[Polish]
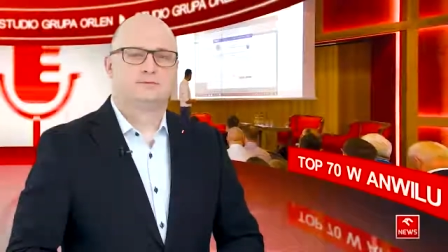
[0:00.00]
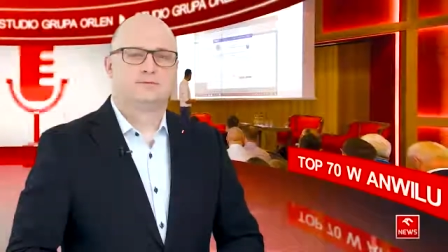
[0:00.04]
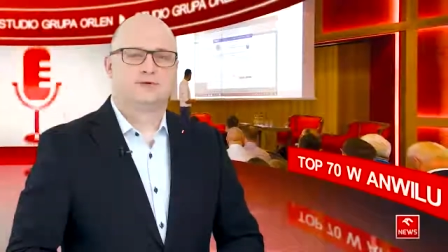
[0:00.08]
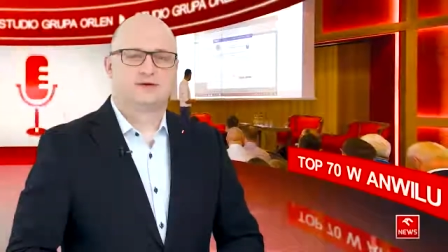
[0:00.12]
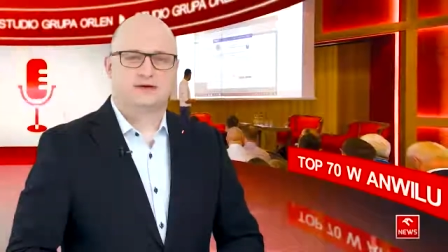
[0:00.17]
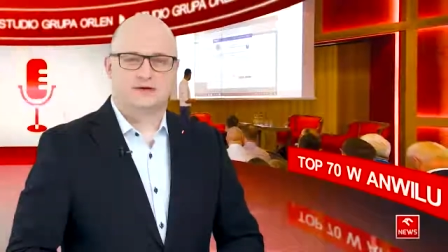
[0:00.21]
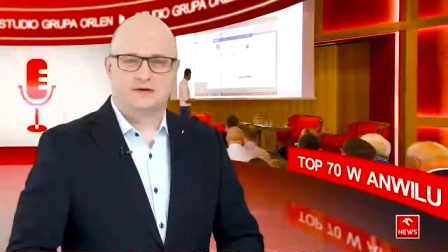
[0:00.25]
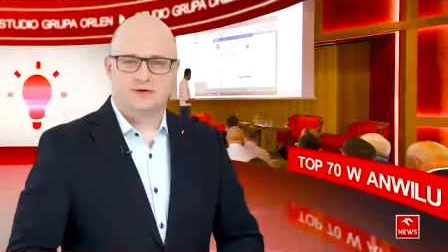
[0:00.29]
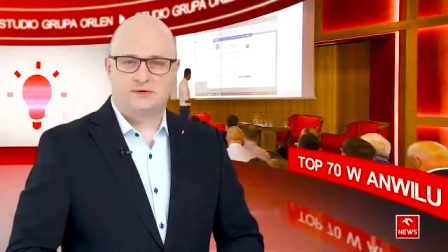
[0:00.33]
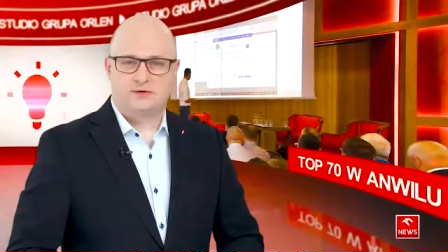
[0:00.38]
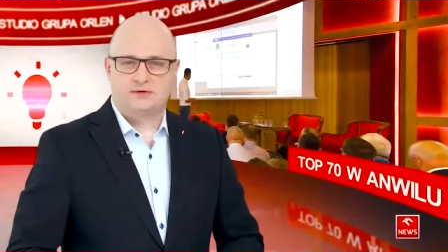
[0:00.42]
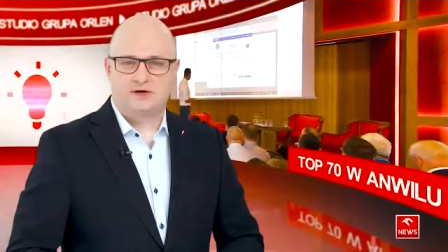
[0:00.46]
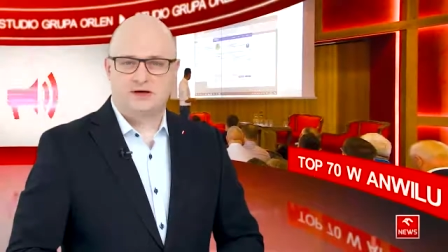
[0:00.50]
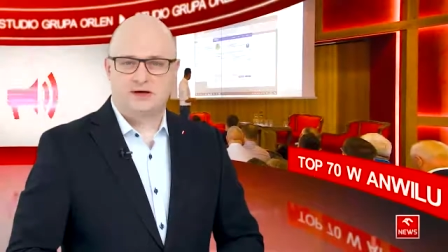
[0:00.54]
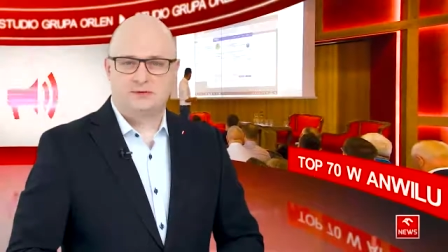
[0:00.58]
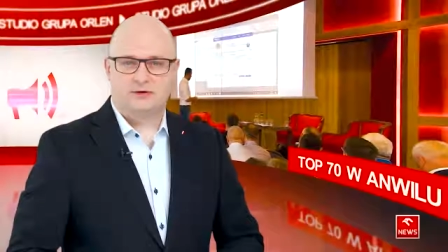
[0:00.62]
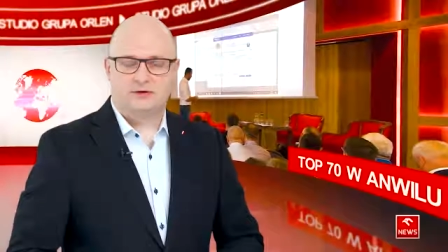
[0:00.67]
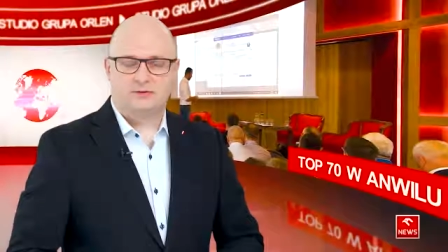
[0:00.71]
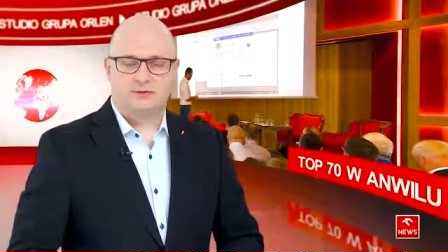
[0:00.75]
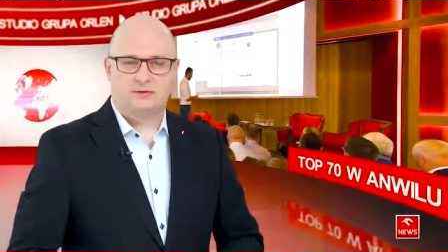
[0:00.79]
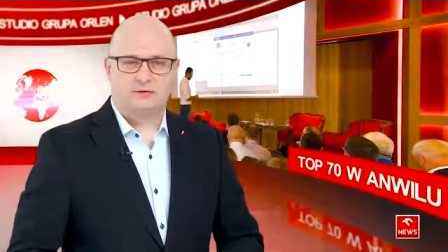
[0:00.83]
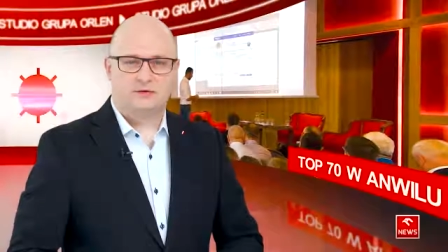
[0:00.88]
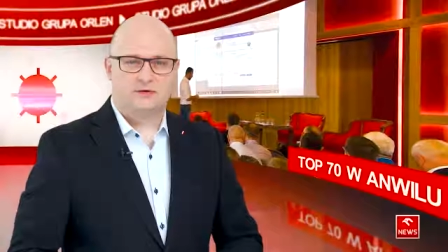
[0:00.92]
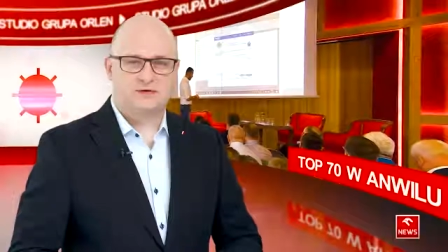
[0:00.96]
Przed rokiem
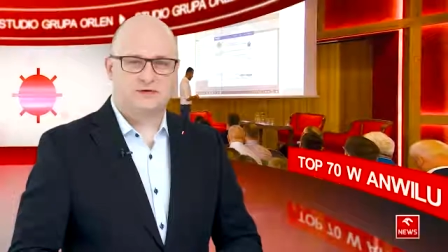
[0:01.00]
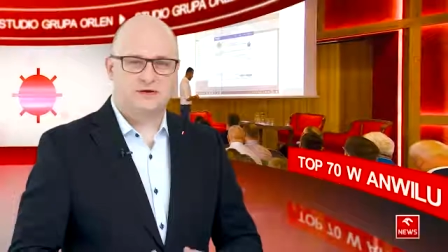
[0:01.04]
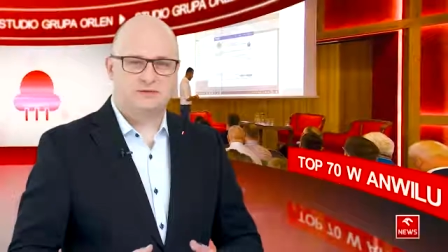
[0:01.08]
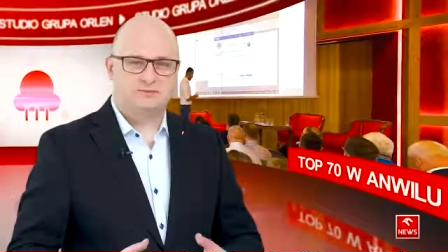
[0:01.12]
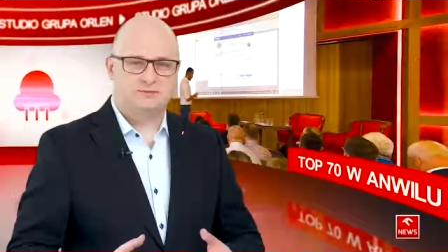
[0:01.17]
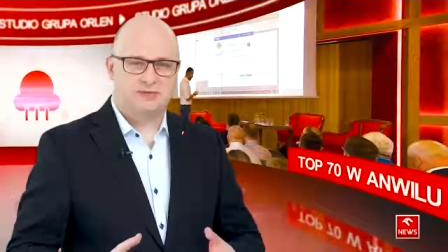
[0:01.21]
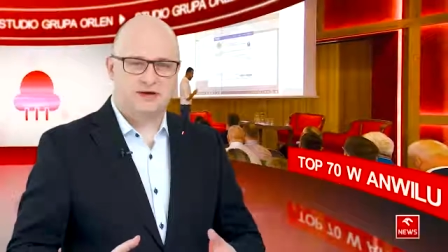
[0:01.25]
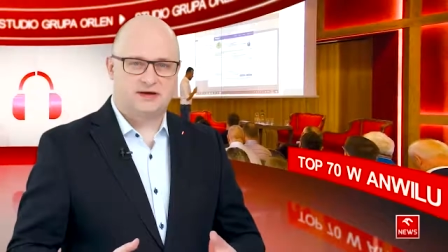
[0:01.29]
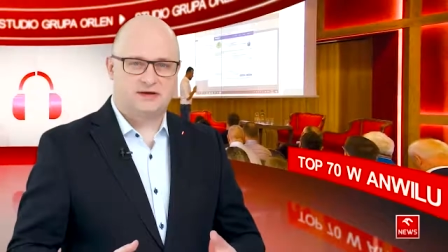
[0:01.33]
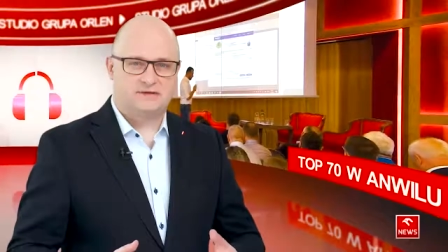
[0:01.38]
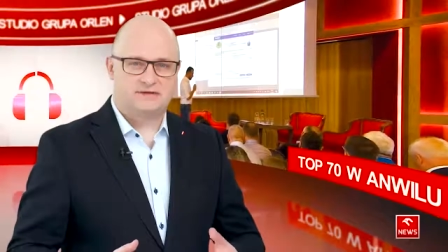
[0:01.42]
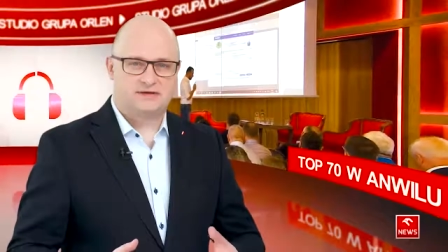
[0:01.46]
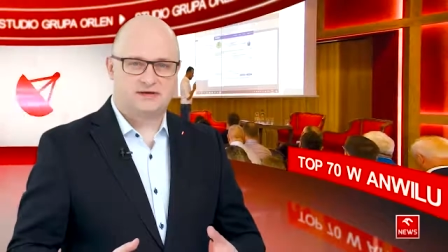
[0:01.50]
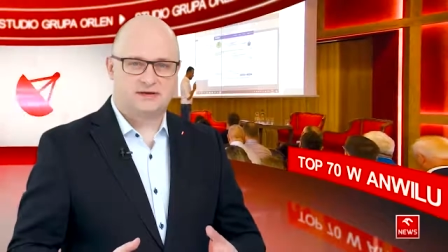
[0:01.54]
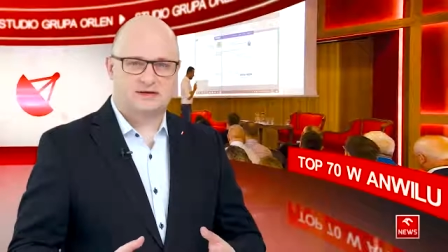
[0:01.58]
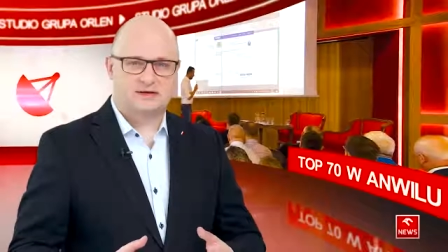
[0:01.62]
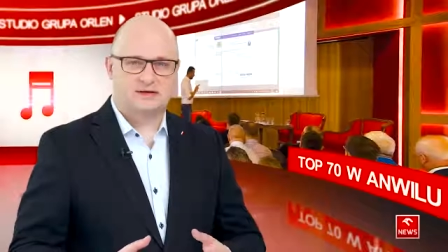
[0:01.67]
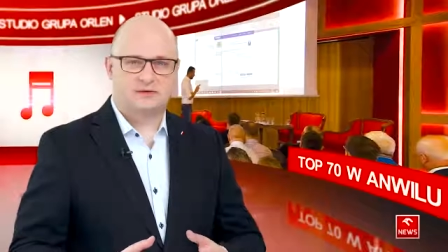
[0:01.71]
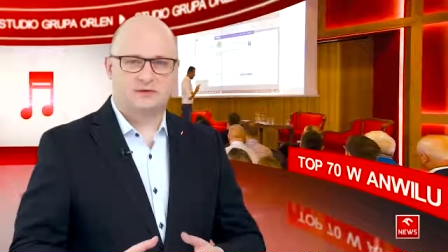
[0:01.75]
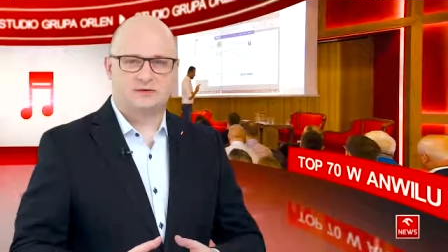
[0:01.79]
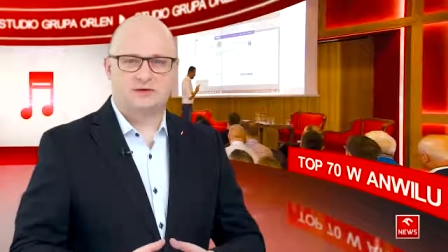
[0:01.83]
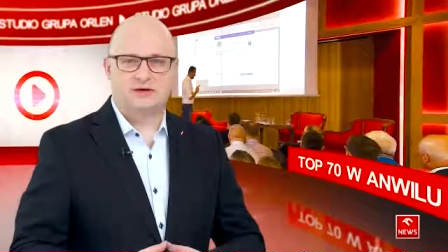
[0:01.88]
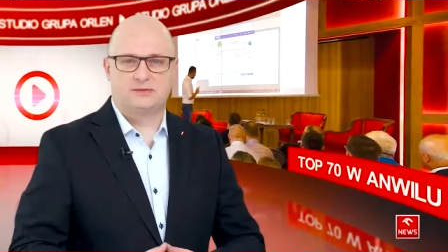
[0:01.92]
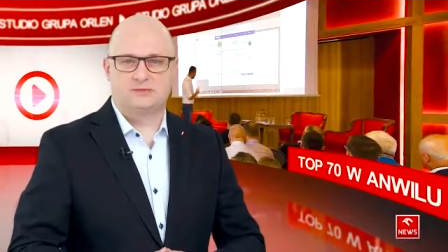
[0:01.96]
odbyło się pierwsze
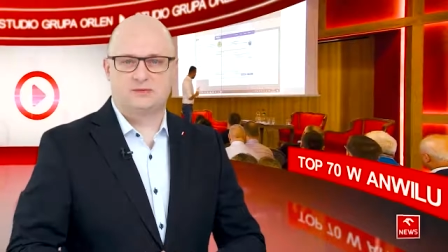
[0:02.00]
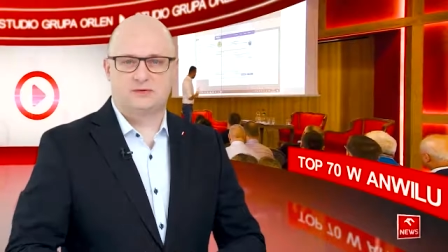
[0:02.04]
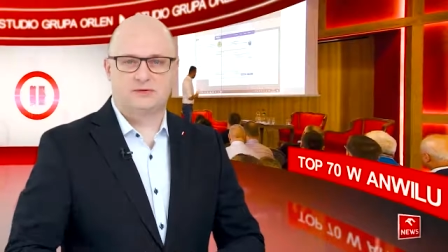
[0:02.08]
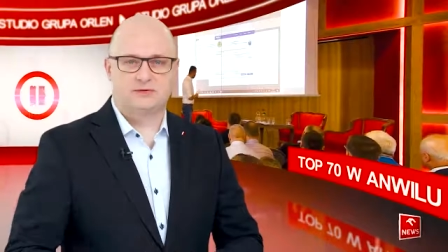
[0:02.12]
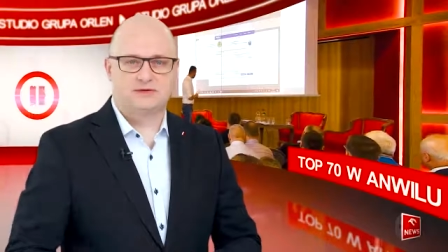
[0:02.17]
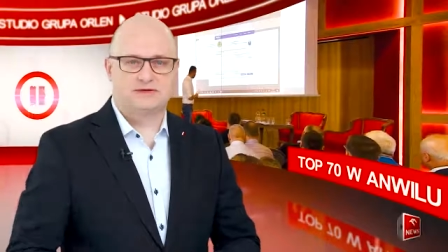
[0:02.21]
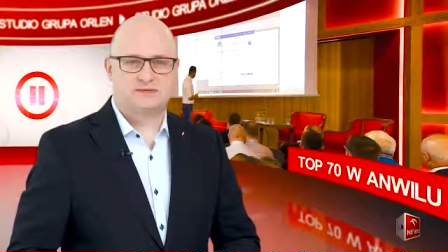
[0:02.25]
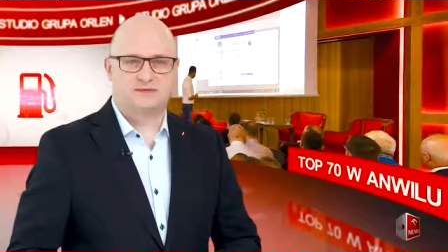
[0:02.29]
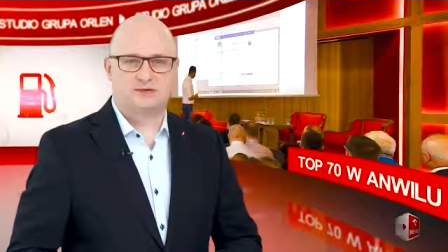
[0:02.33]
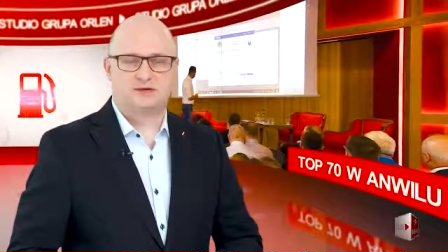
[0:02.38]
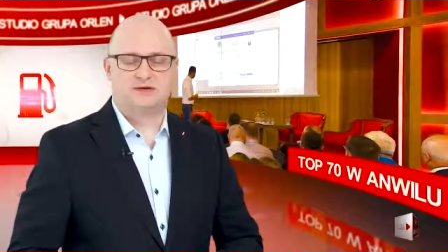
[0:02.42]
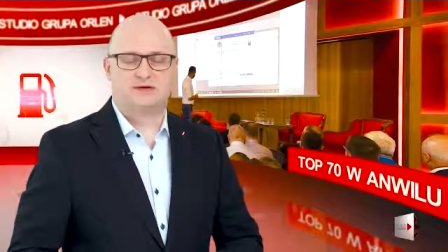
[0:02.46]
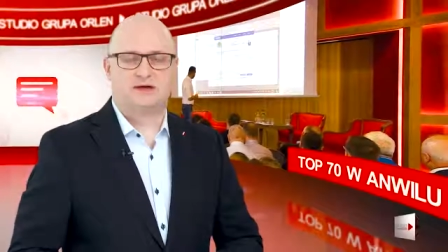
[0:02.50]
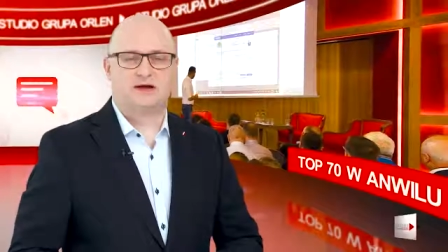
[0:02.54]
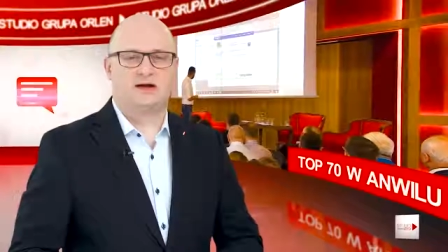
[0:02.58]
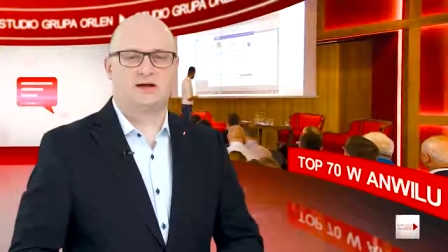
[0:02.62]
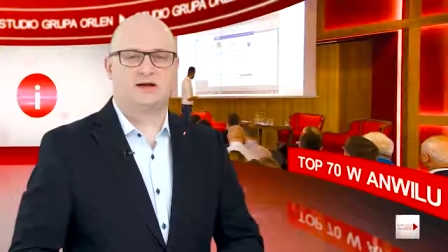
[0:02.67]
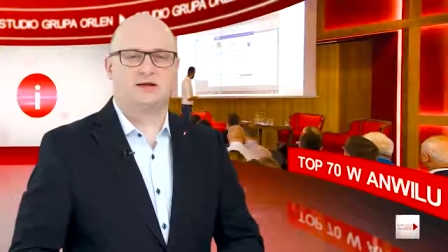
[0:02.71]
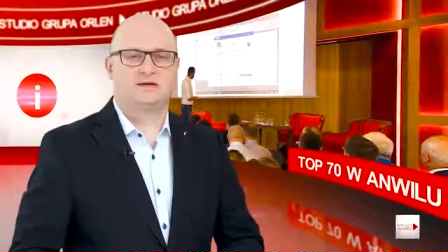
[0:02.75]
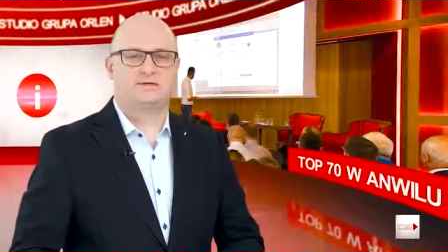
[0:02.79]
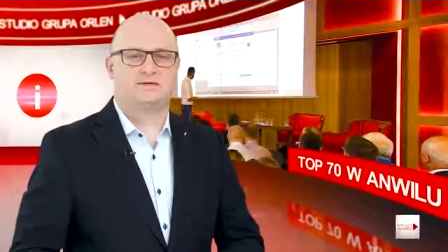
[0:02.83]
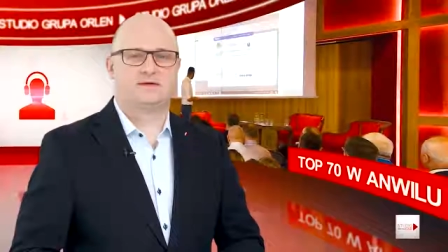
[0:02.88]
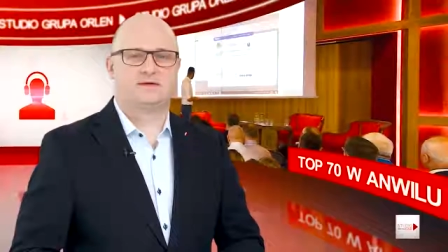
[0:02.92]
tego typu spotkanie